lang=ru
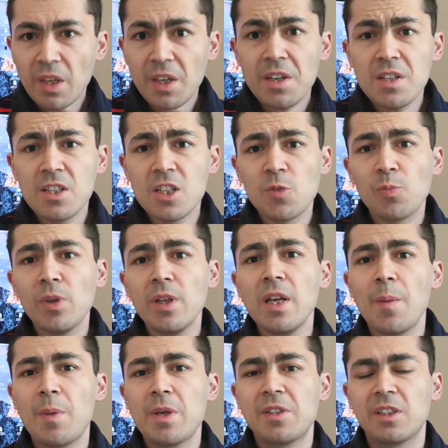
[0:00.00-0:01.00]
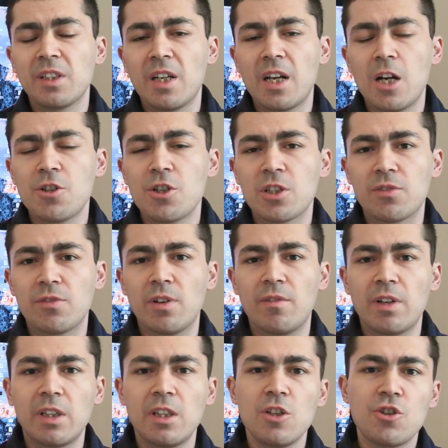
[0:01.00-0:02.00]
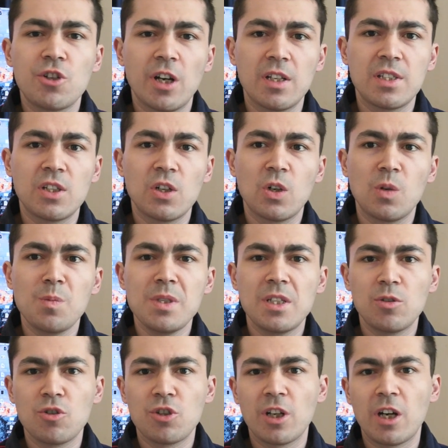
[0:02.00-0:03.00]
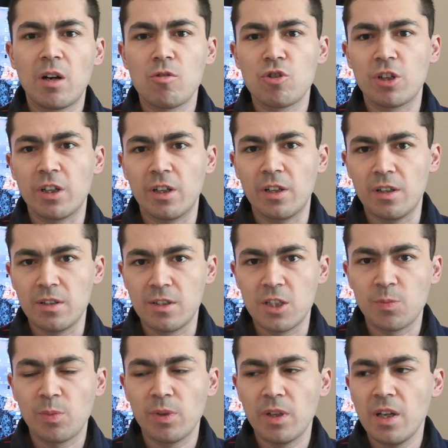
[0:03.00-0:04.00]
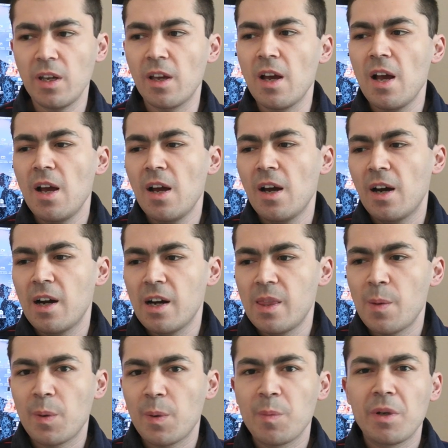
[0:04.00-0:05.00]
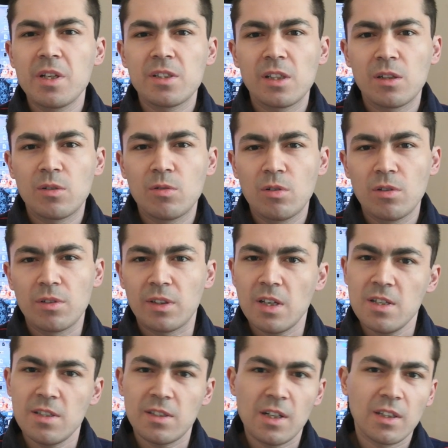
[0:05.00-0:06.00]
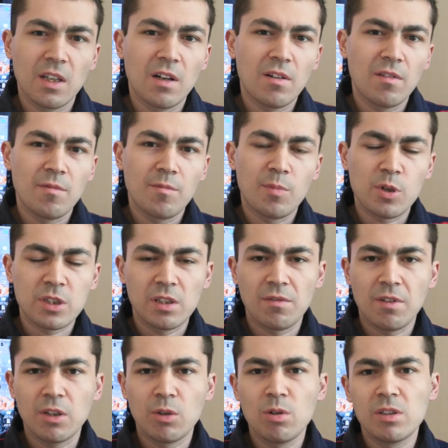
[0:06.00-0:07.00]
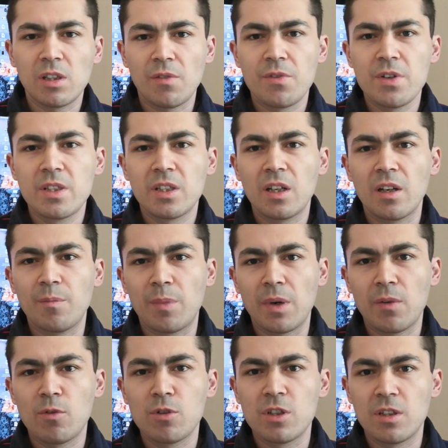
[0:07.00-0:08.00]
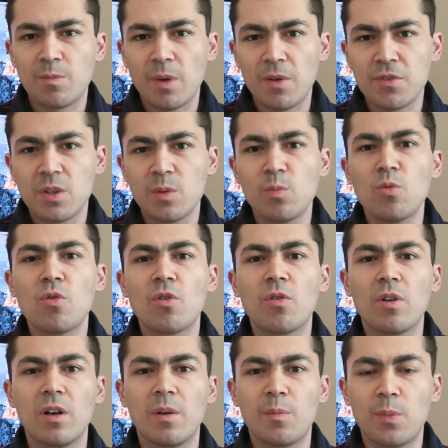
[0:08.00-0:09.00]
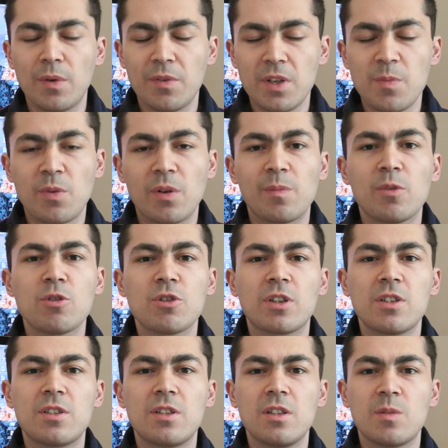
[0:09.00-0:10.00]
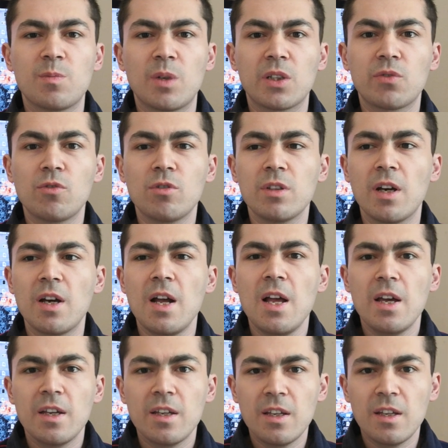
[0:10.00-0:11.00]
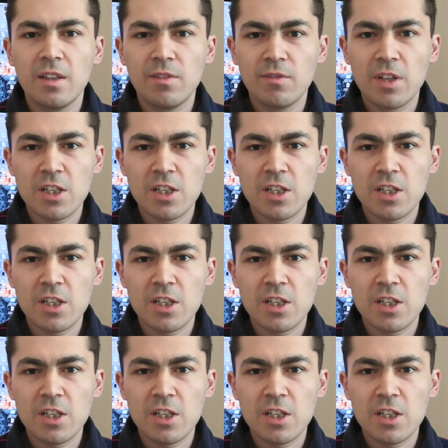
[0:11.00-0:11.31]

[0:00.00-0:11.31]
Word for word: и дисплей, опять-таки, качество, в отличие от Xiaomi, здесь очень хороший дисплей. Э, например, есть такой тест, когда просто водой, салфеткой проводит по всему, э, по всей плоскости смартфона, и